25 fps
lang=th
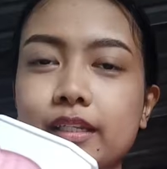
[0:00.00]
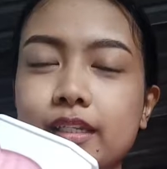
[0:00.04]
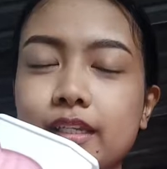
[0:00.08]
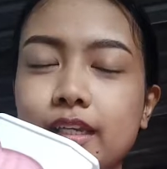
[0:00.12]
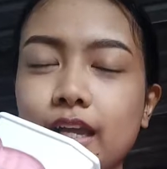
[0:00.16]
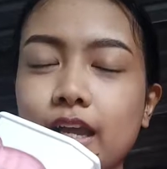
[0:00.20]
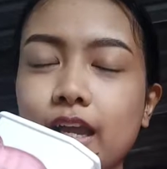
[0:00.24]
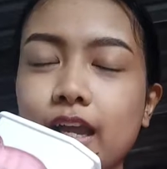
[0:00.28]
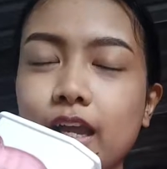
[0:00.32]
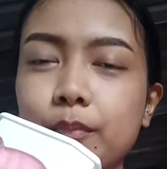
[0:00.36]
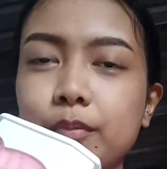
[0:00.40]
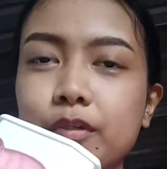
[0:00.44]
ดี
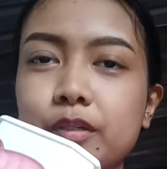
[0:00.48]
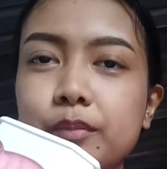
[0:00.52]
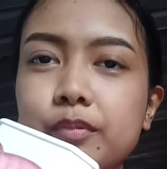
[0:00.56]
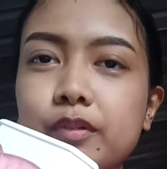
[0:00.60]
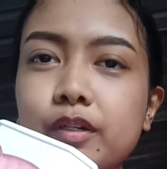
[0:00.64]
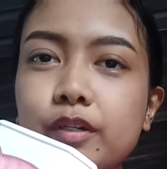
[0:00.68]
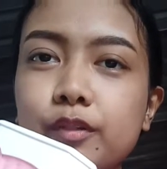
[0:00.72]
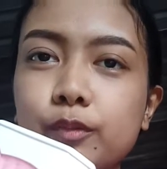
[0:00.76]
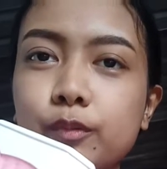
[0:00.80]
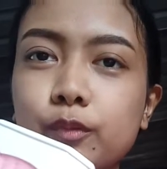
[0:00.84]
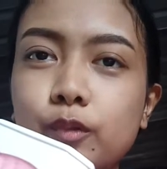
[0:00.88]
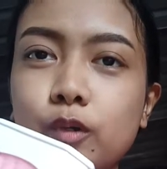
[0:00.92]
ค่ะ
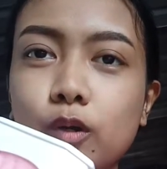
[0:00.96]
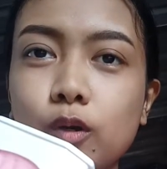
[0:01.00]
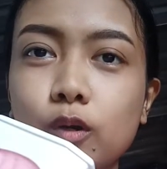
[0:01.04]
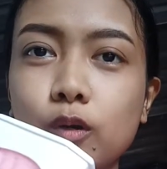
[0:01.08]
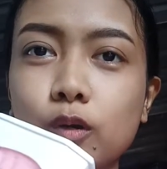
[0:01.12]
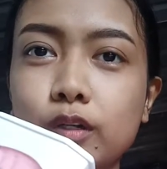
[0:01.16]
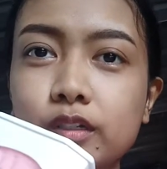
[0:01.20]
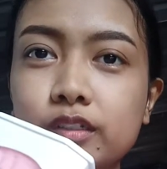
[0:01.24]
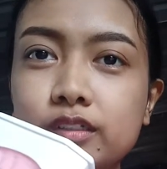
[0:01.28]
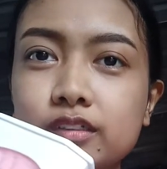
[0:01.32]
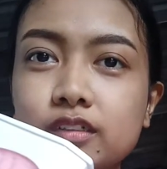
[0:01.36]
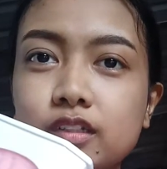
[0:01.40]
เพื่อนๆทุกค
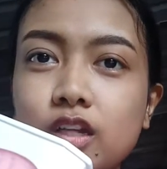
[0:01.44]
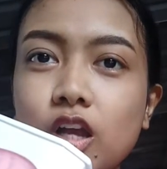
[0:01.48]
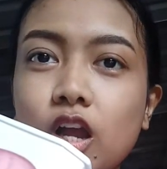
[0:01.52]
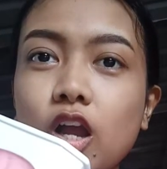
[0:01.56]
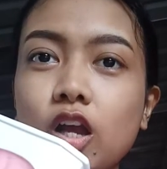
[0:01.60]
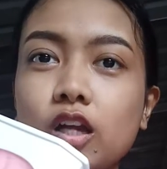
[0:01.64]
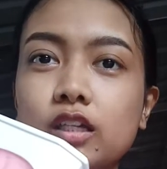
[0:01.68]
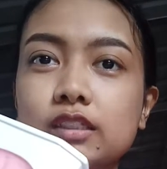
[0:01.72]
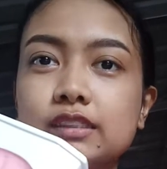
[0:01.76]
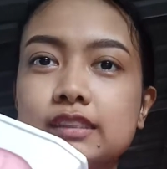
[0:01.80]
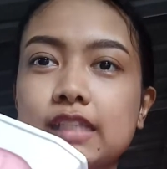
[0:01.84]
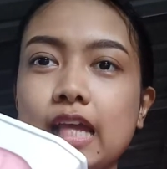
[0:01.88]
นก็
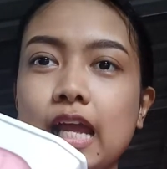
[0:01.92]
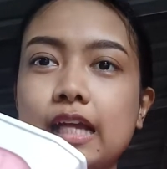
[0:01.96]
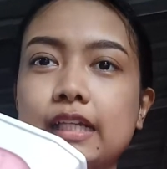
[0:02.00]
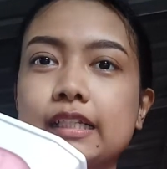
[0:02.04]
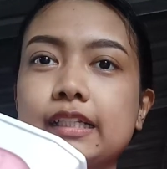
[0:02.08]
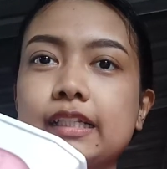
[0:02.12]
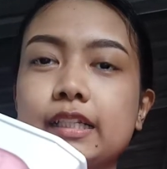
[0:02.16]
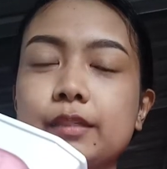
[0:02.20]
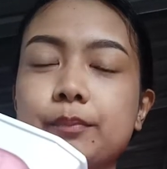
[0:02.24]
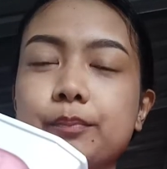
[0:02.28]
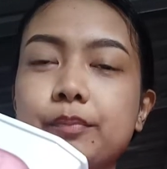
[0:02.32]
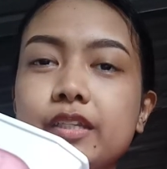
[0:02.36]
จาก
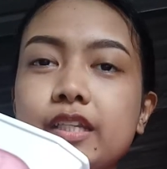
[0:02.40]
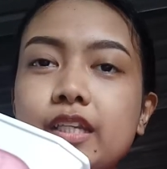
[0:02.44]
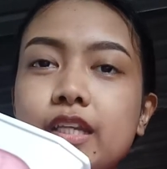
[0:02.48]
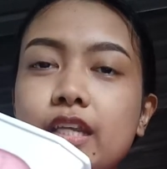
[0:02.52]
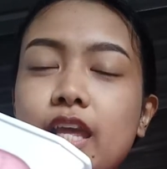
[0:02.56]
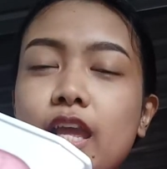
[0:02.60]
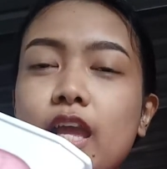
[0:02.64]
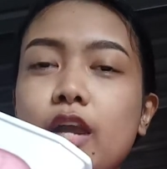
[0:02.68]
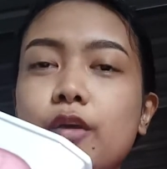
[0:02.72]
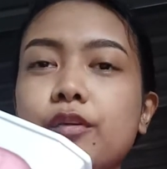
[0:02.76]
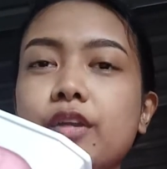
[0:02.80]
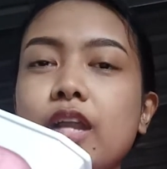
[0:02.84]
คลิปที่
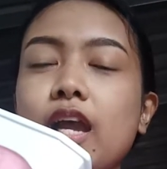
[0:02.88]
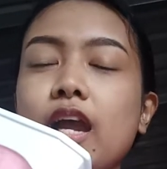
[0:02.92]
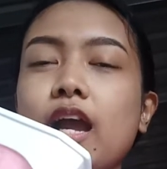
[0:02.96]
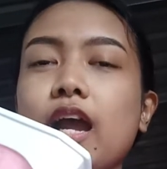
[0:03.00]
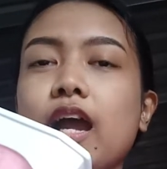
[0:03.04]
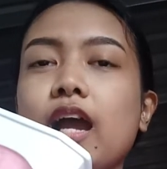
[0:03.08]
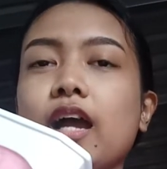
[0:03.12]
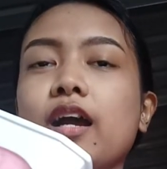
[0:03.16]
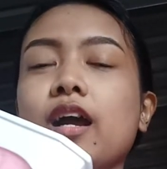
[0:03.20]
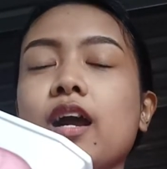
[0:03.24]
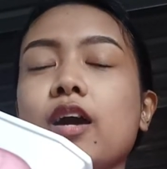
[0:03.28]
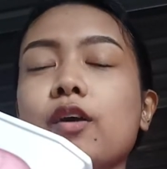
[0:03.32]
แล้วนะ
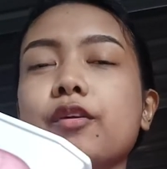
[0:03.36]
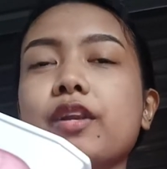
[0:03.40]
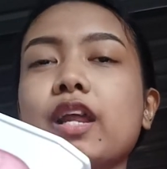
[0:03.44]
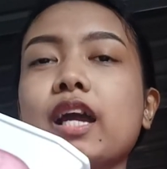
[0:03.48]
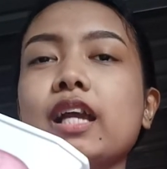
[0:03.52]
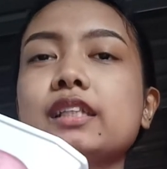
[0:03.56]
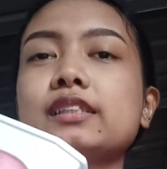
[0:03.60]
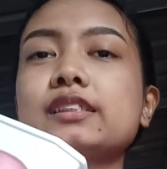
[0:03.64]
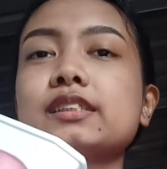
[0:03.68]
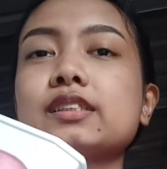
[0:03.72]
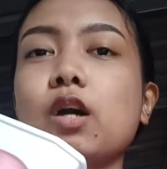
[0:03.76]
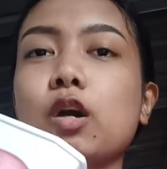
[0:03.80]
คะ เราได้
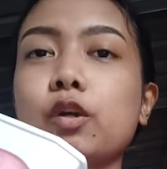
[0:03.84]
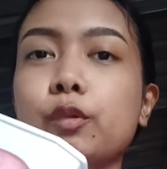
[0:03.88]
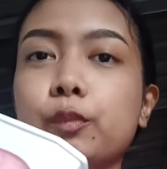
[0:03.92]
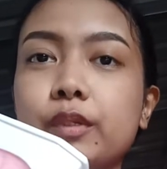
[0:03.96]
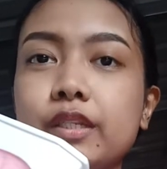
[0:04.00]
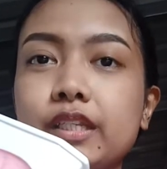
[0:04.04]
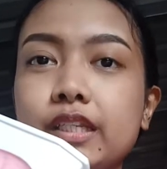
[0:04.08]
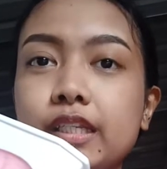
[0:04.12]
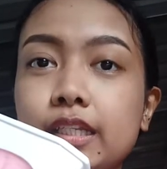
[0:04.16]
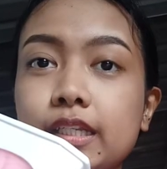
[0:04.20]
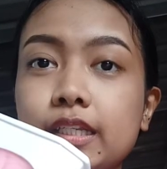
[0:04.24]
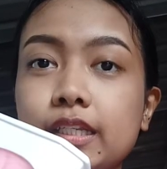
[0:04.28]
สอน
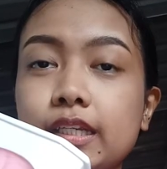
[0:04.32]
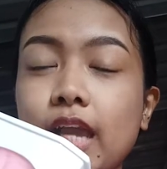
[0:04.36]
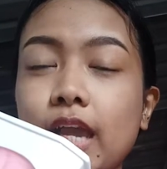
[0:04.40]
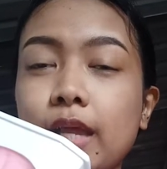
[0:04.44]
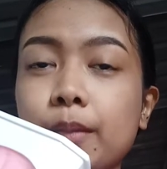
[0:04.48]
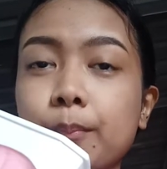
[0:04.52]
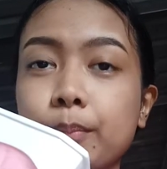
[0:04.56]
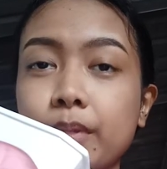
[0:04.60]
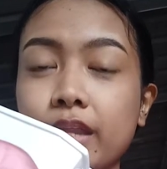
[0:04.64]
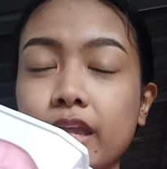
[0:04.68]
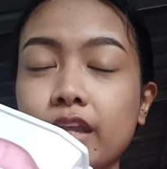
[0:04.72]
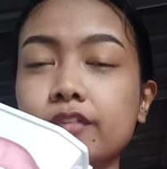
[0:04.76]
วิธีกา
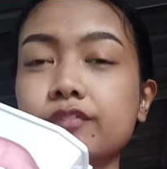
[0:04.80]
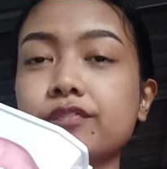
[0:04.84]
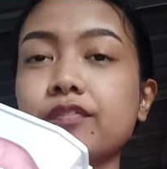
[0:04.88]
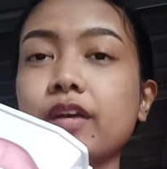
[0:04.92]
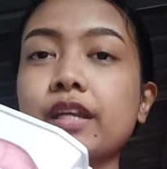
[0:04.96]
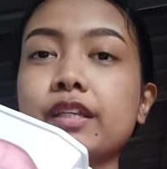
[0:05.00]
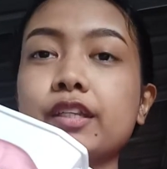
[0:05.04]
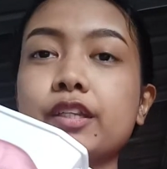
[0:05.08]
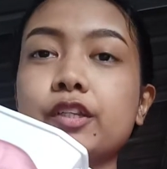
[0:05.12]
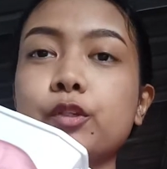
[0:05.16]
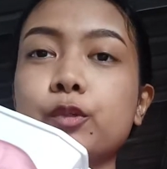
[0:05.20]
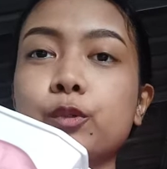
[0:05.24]
รแปลงฟั
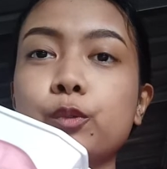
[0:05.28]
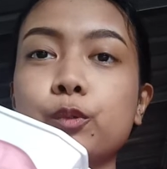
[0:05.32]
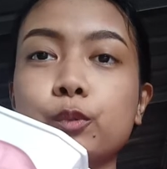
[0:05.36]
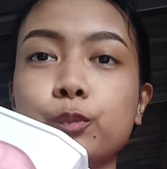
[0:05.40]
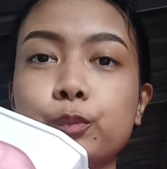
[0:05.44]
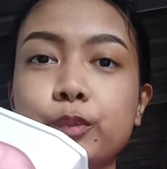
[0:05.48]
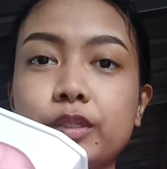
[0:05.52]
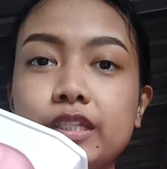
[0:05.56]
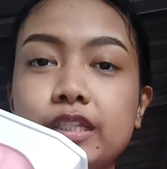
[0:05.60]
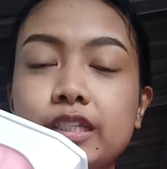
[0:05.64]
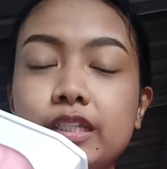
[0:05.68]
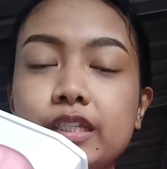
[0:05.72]
นที่ถูก
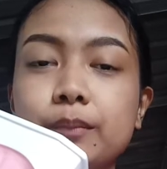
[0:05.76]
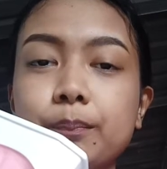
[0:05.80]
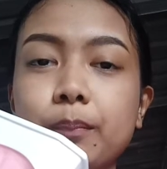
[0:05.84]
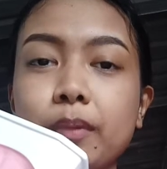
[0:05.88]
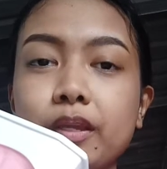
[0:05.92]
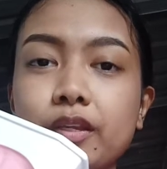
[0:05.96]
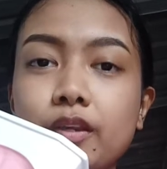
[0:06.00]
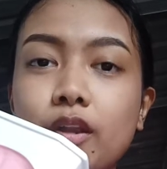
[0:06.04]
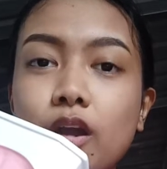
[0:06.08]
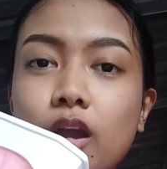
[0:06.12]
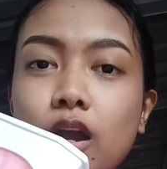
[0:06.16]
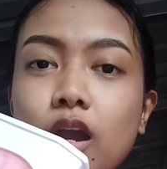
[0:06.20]
วิธีไป
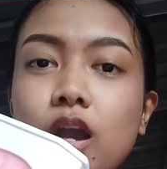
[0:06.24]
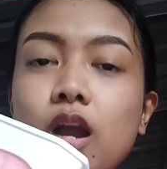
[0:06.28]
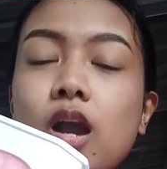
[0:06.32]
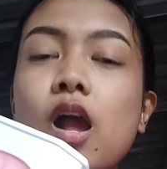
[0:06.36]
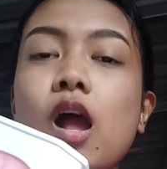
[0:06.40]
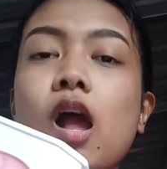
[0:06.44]
เนาะ